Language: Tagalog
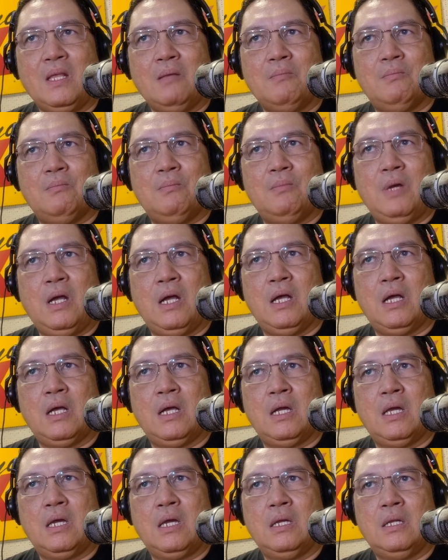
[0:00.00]
Uh,
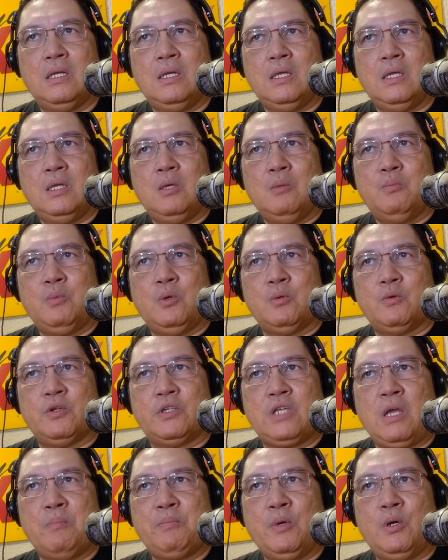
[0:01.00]
ah, for
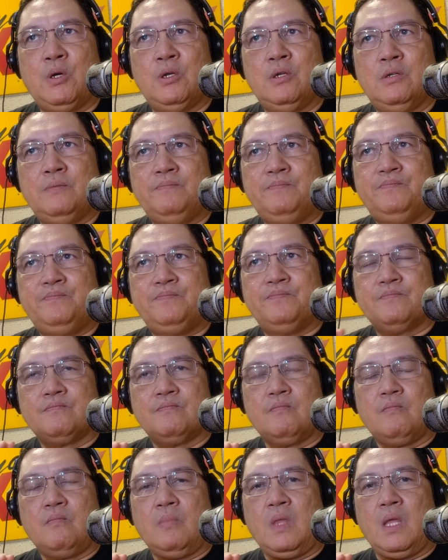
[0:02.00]
example,
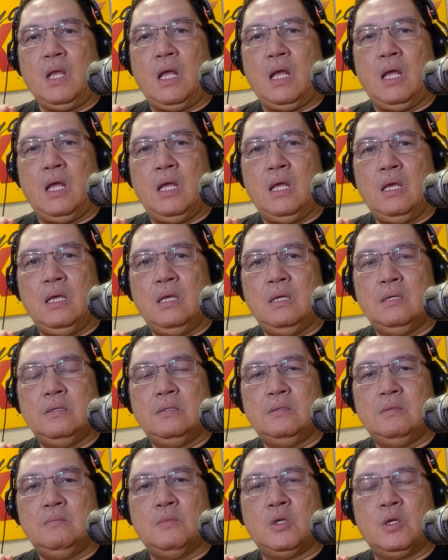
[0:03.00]
uh,
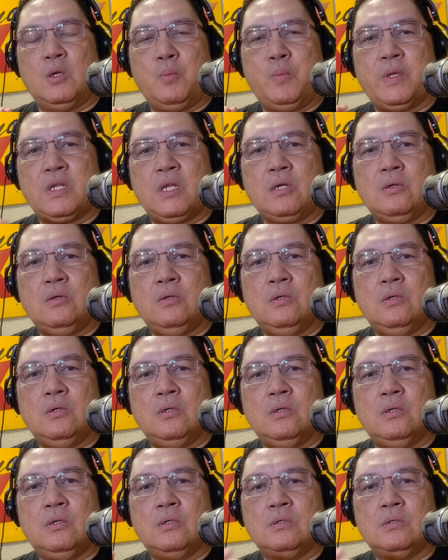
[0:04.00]
mag-opera ko
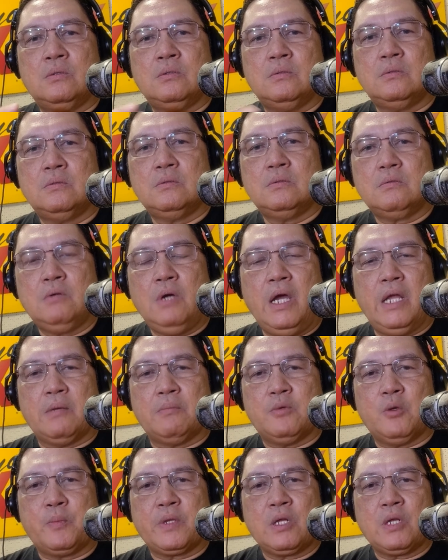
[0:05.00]
og kuan,
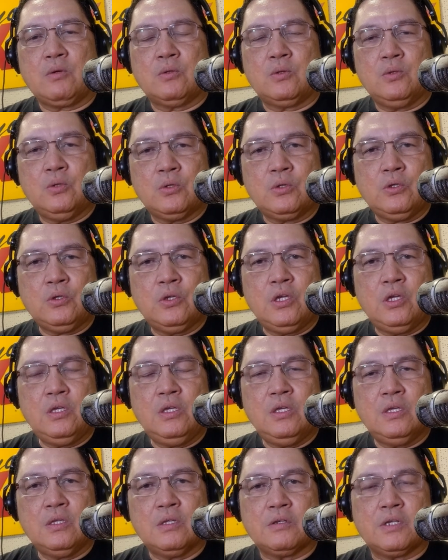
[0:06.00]
opera ko tutoy,
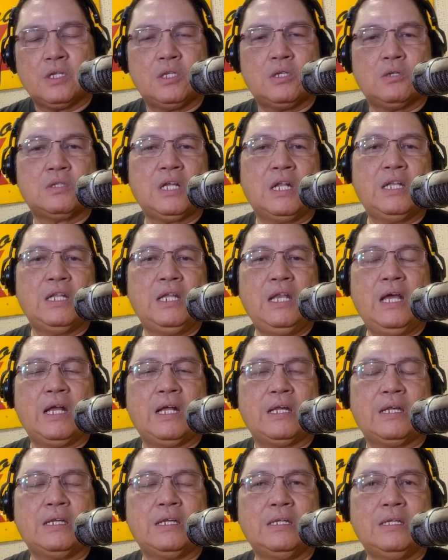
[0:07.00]
regional na lang.
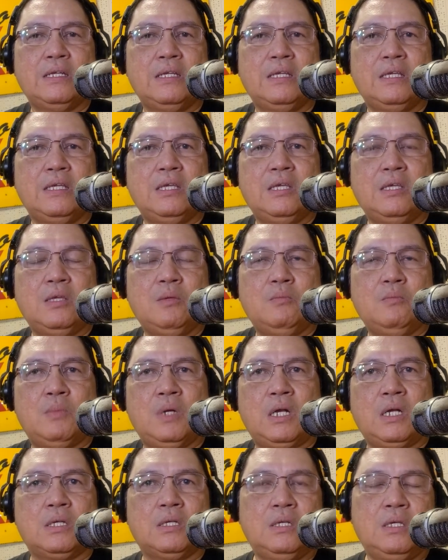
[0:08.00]

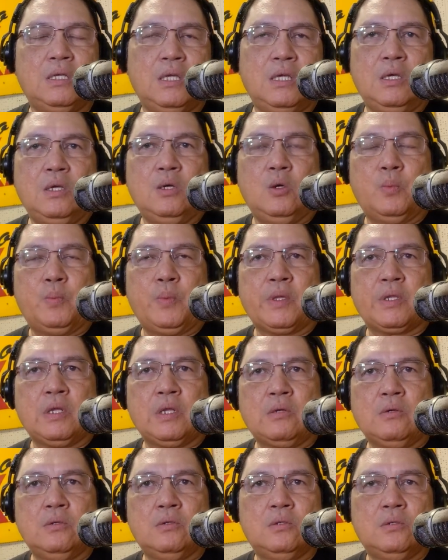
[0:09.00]
Mag opera
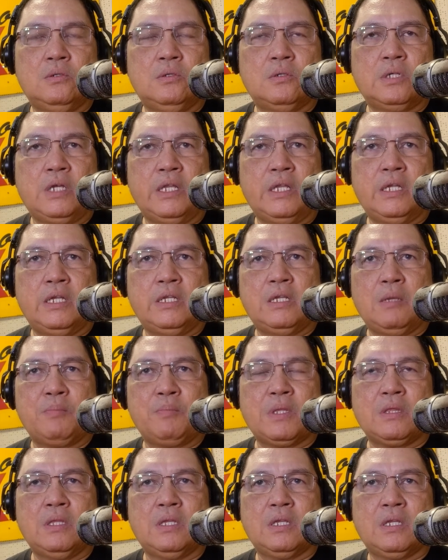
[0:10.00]
ko og kaning
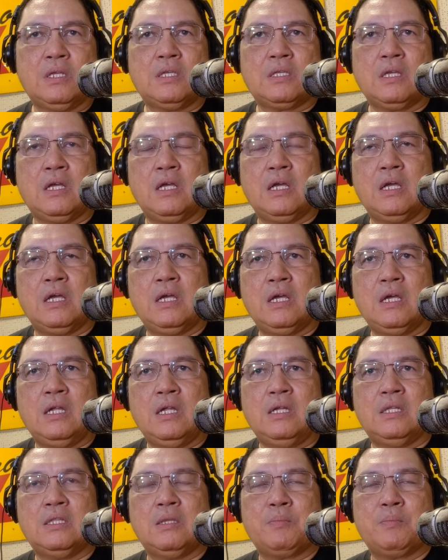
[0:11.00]
dapit diri sa
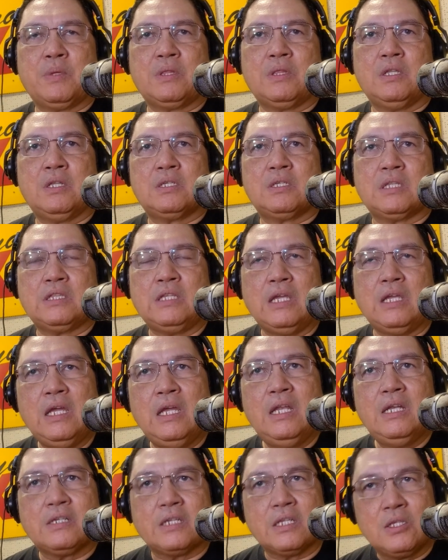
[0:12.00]
dapit diri sa
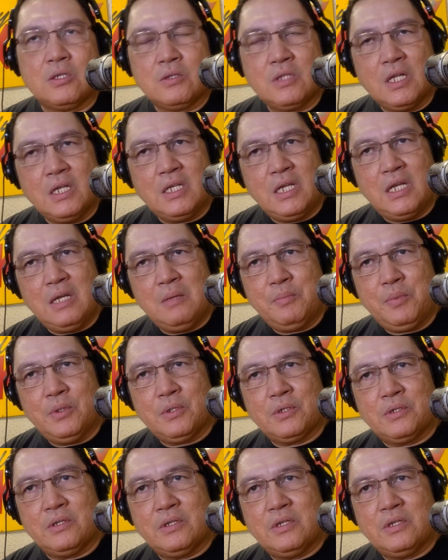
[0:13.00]
tiil, regional na lang pod.